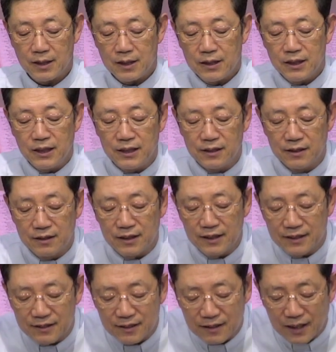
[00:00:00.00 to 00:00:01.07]
이는
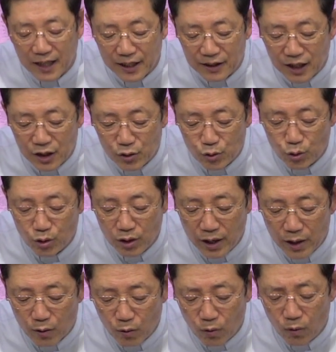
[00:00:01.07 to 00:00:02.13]
이스라엘의
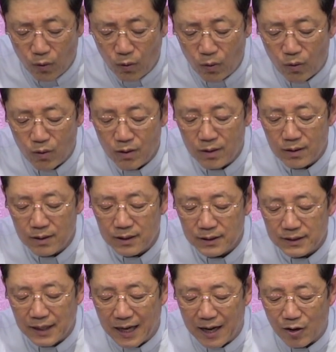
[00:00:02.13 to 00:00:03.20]
율례고
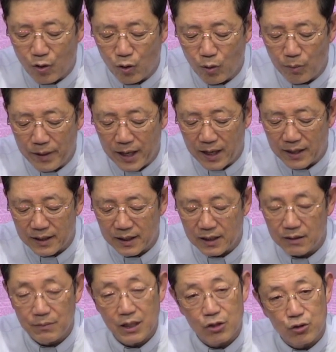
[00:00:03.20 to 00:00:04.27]
야곱의
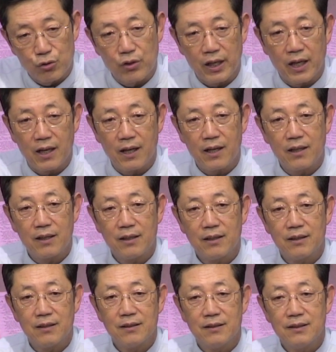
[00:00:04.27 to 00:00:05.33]
하나님의 규례야.
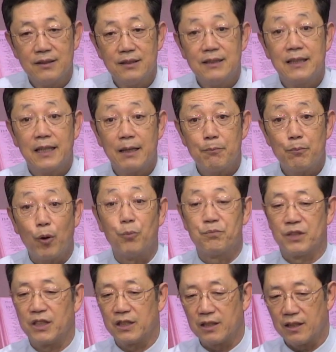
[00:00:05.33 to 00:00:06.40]
이게
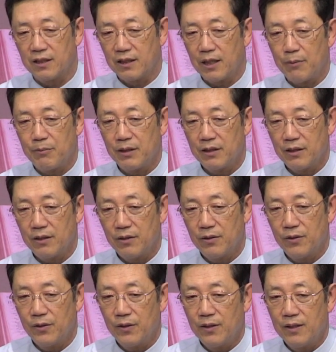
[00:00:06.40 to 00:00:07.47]
법칙이
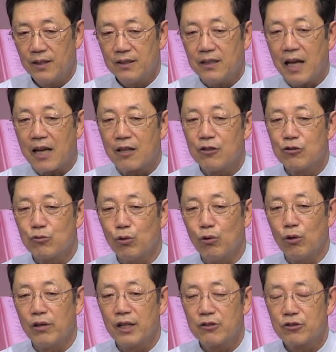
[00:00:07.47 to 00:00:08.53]
나를
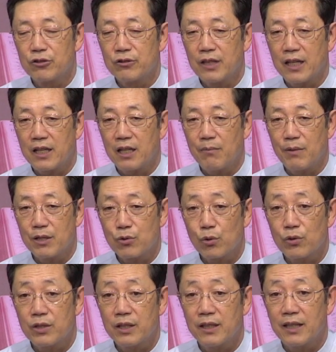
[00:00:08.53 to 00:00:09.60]
구원해 주신 하나님의
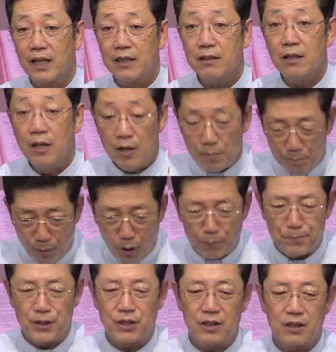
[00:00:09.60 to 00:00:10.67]
손길에 대한
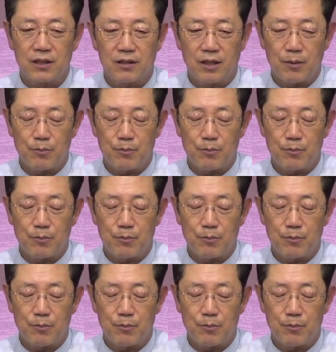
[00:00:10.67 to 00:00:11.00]
법칙이기 때문에.